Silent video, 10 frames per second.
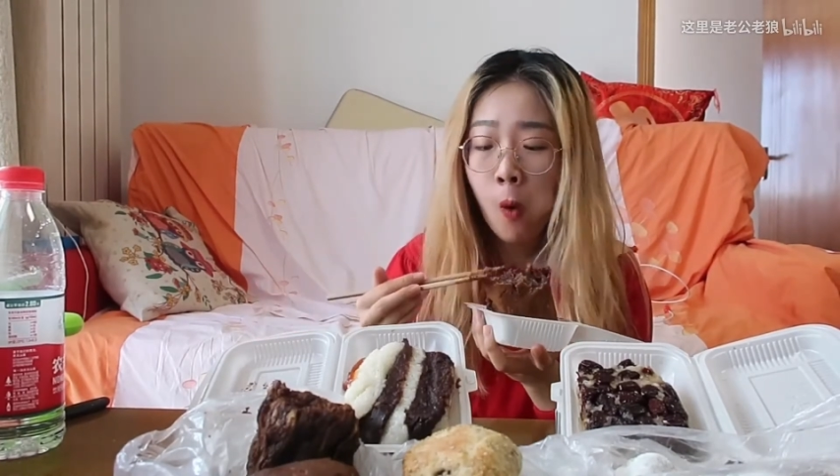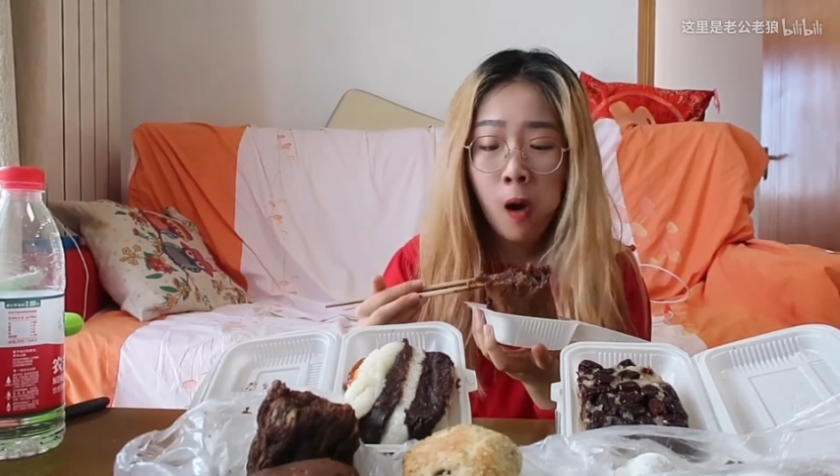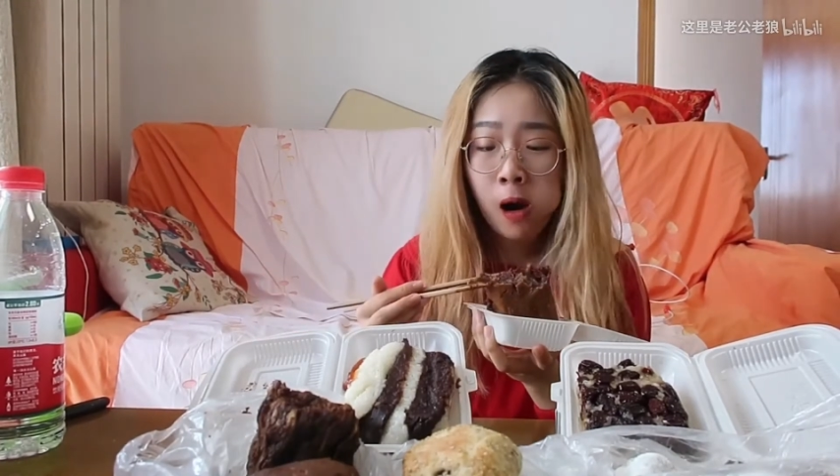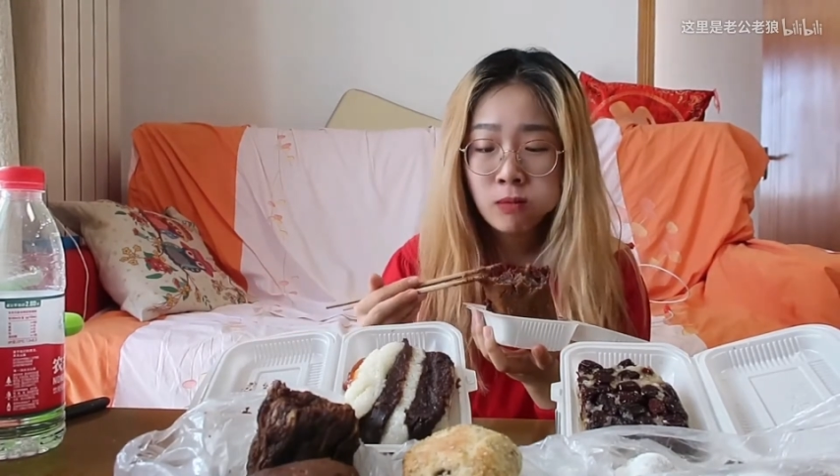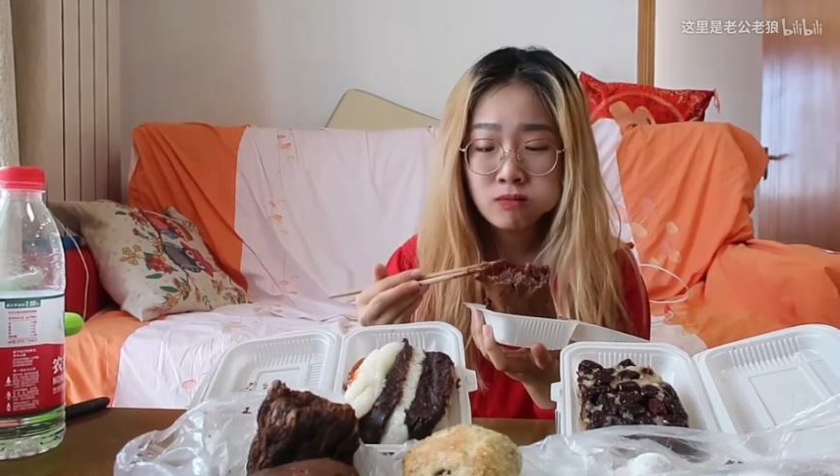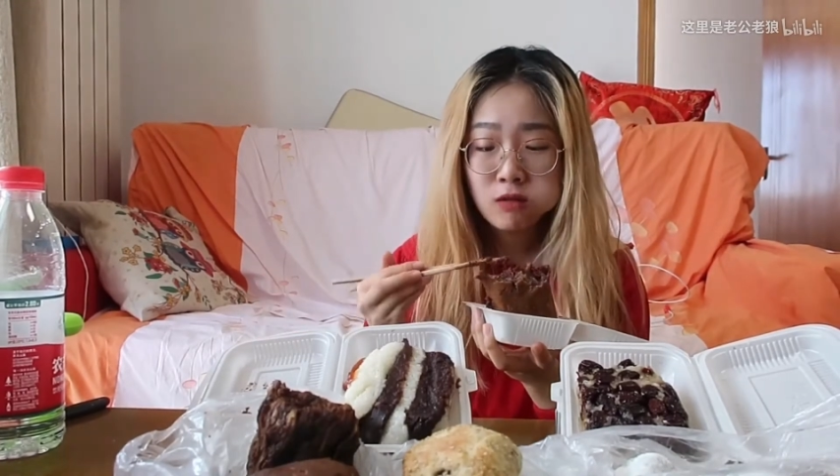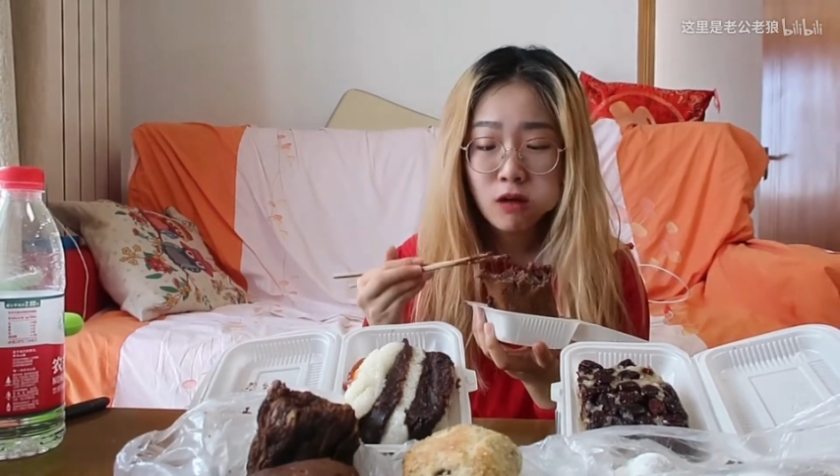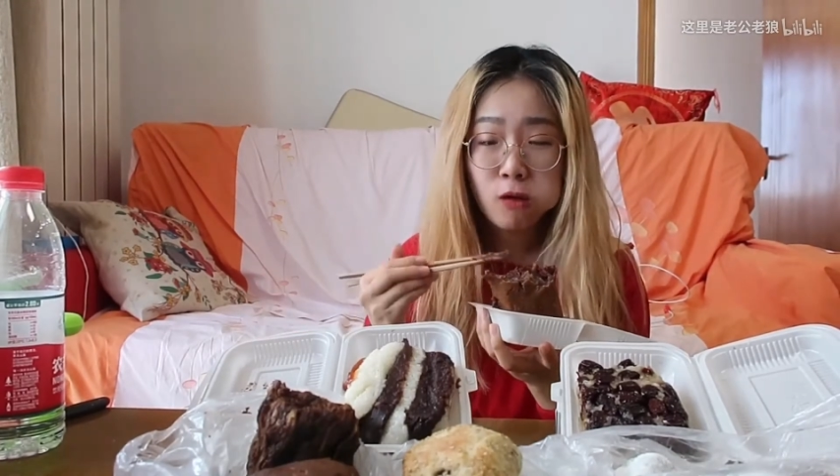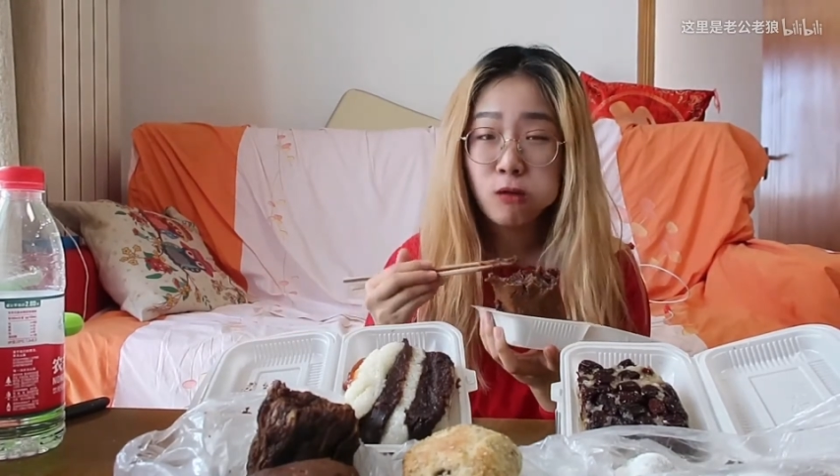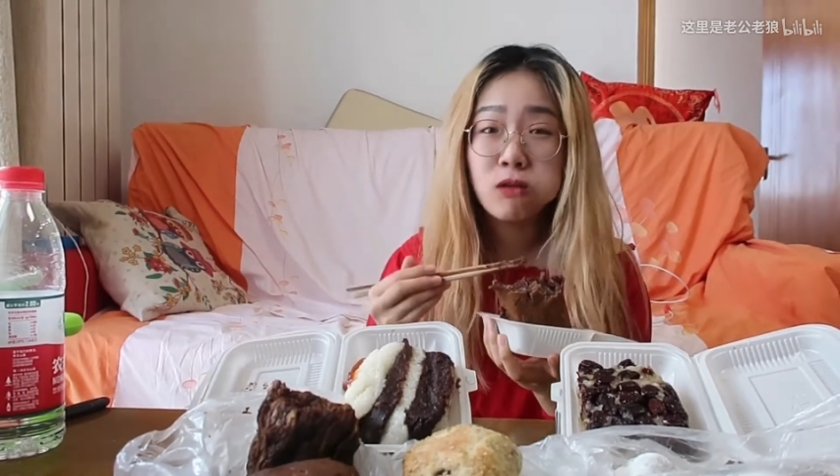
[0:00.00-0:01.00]
哇，
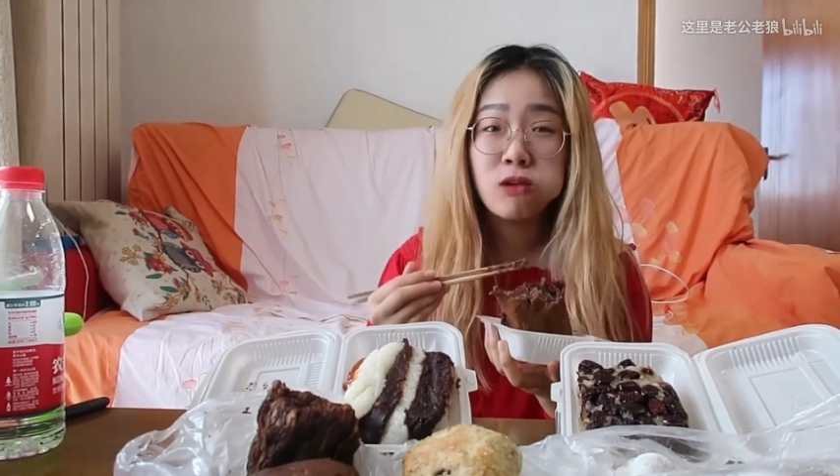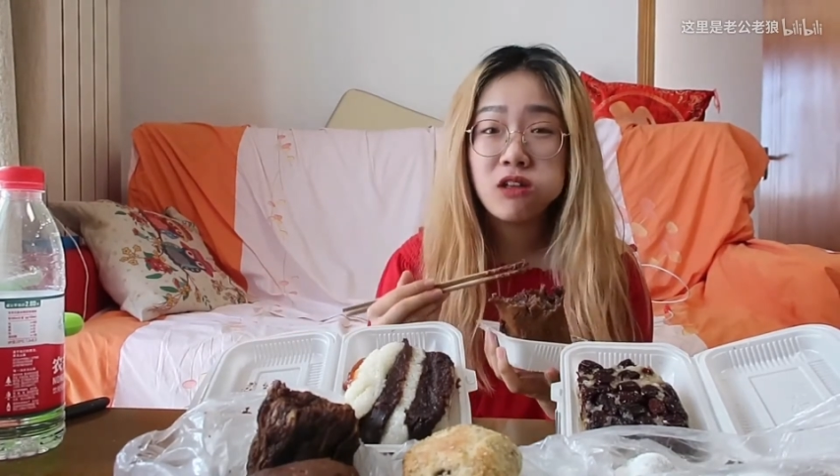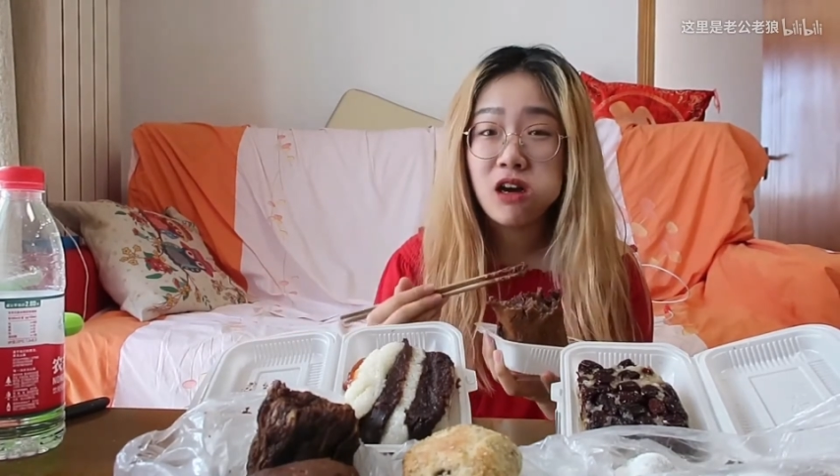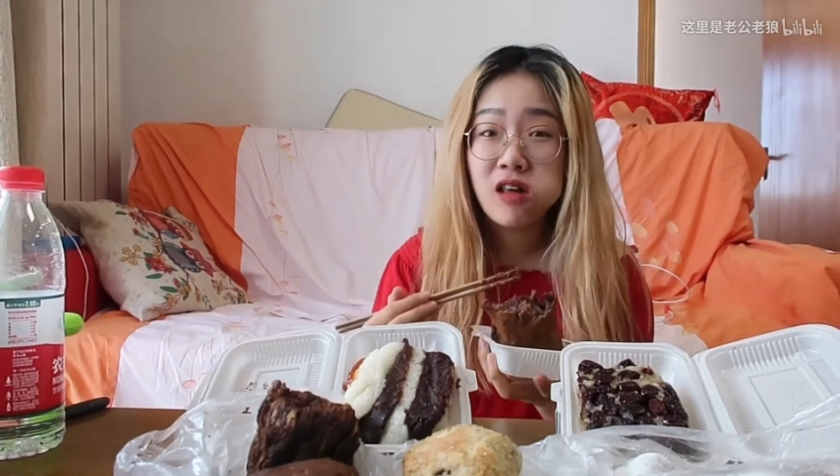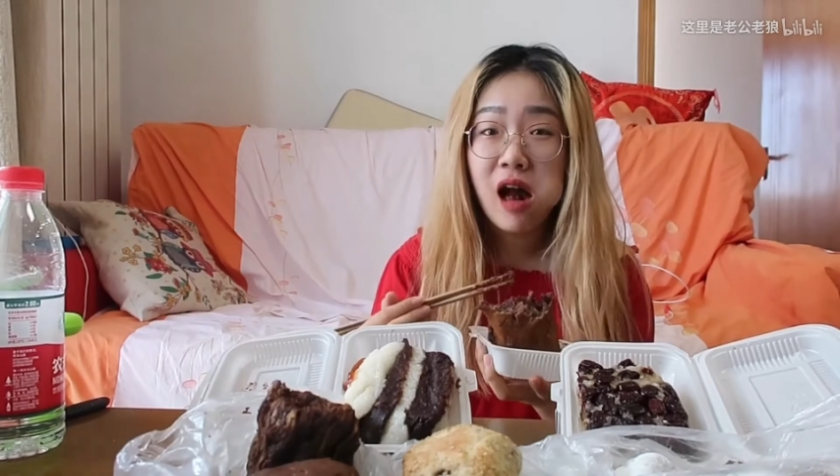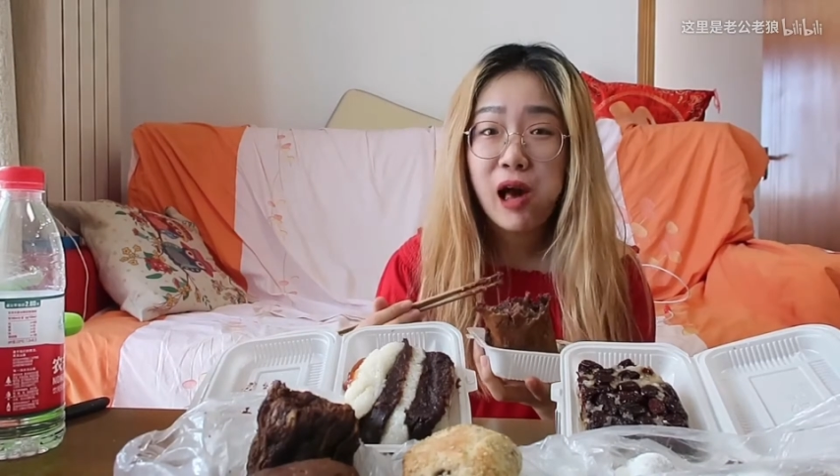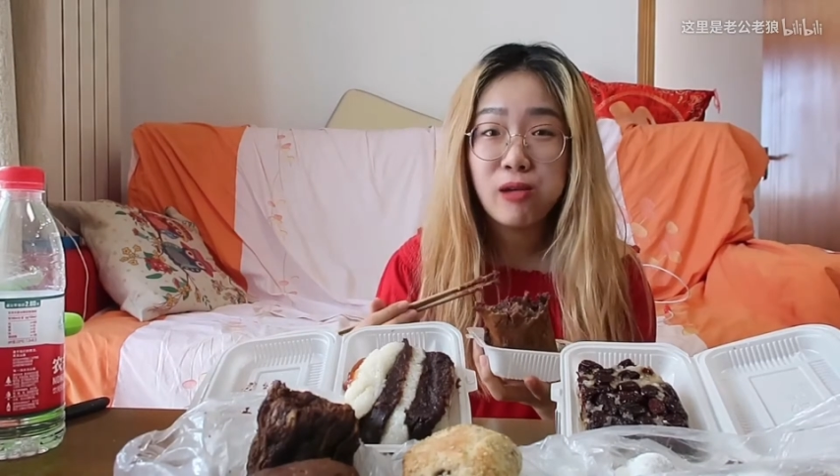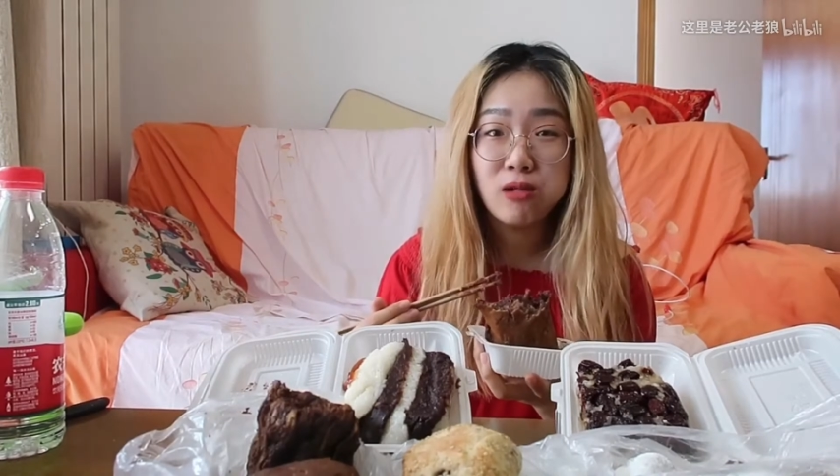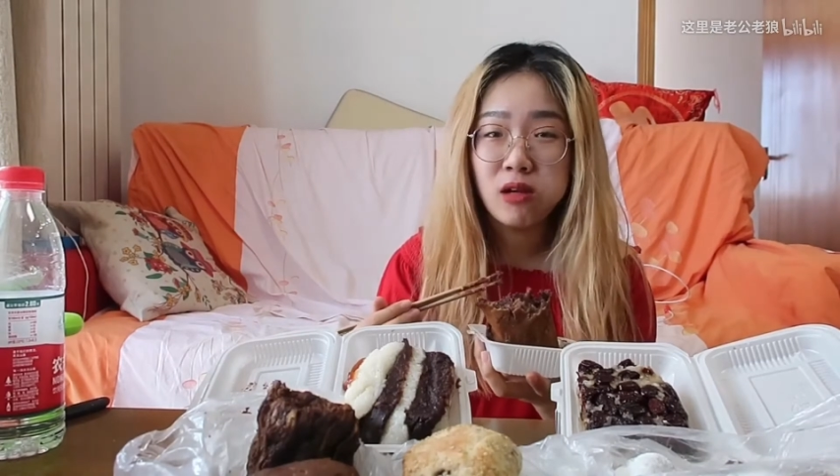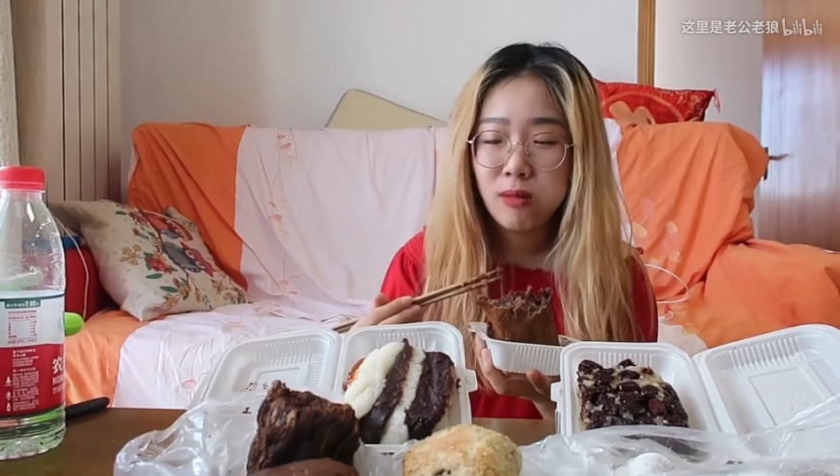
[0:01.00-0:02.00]
这个红豆馅儿也
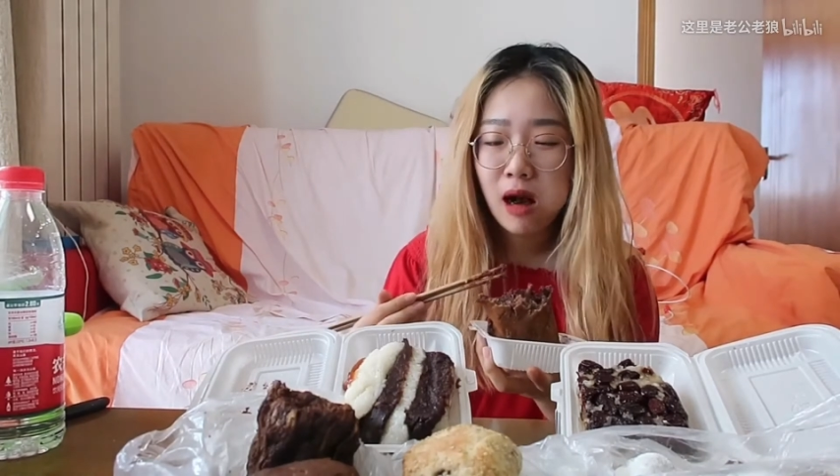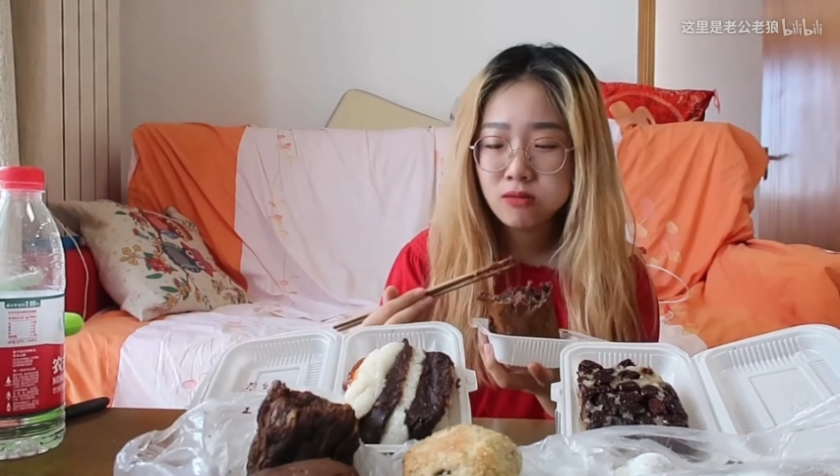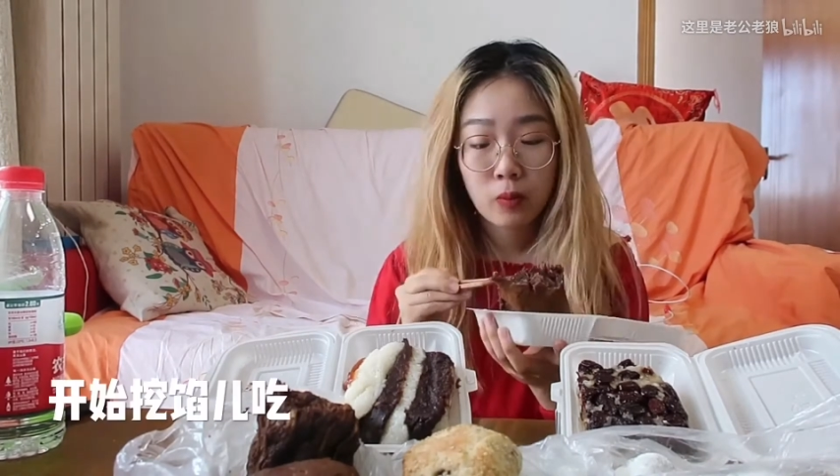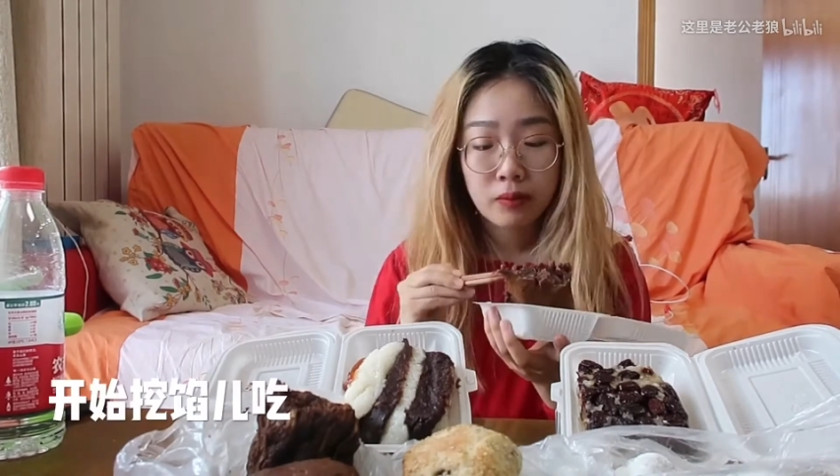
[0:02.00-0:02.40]
太多了吧。